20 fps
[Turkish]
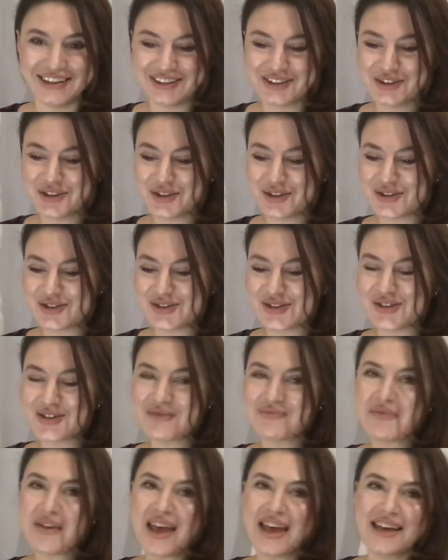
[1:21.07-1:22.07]
doğrusu.
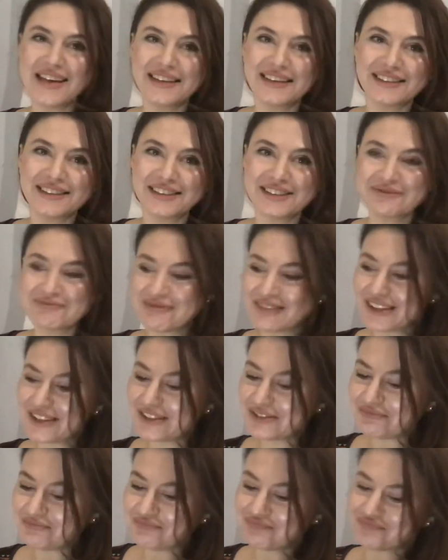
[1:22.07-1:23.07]
Şimdi